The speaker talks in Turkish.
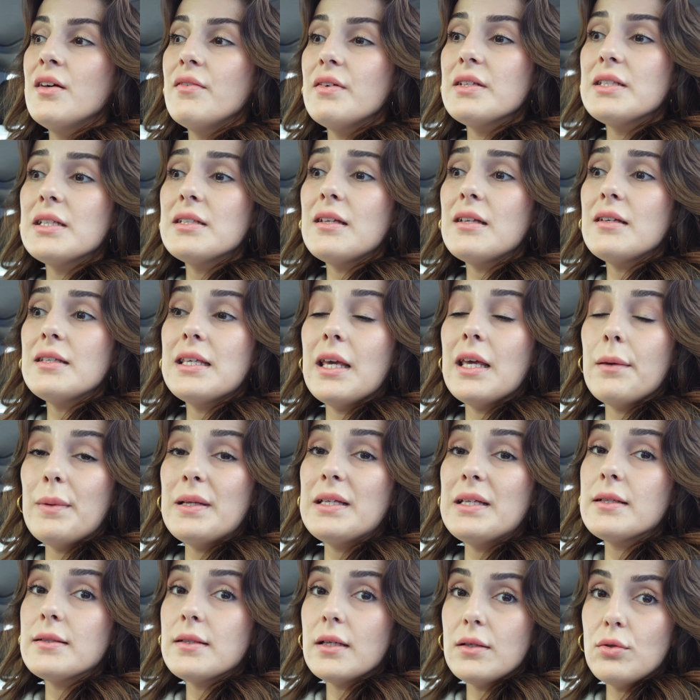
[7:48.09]
Ve dedi
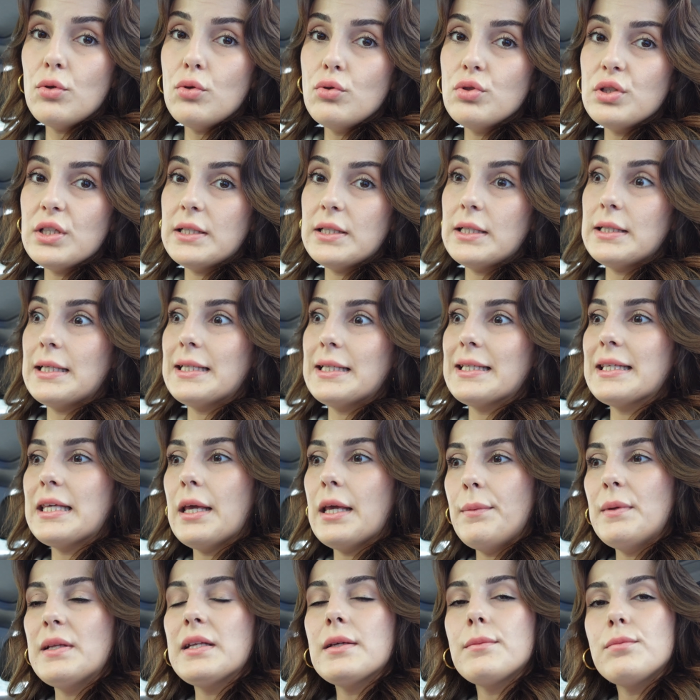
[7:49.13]
gebelikten önce dedi hani
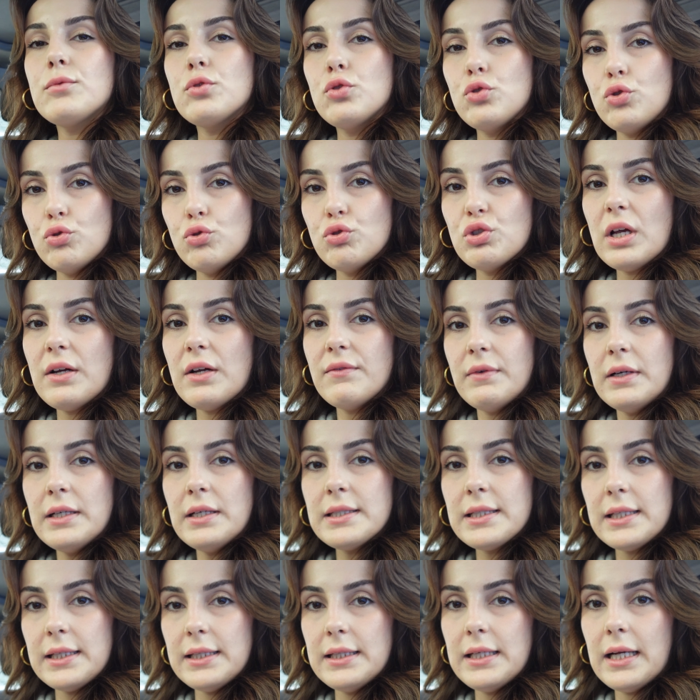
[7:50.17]
gebelik düşüncen
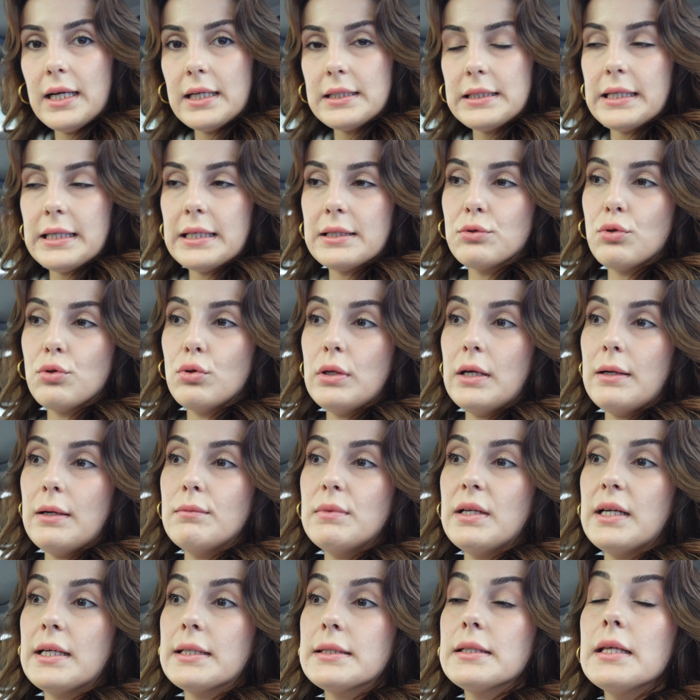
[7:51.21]
varsa ilerleyen
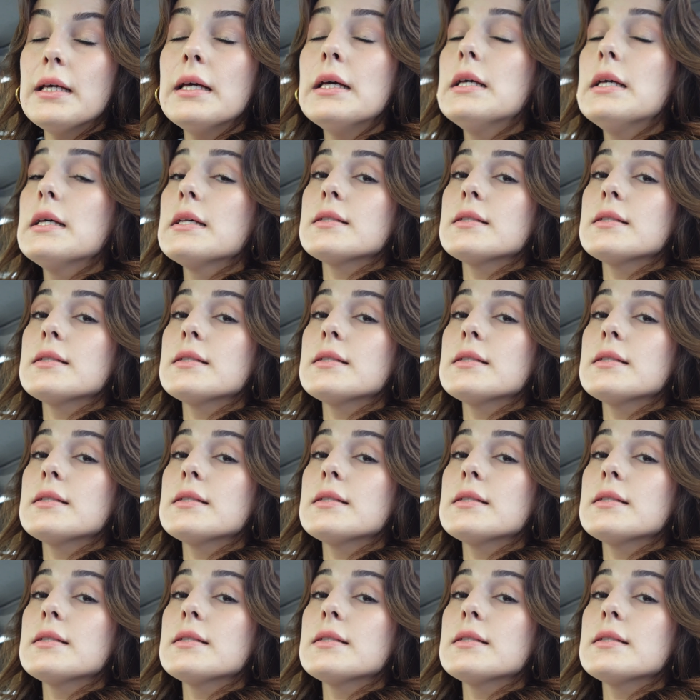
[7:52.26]
dönemlerde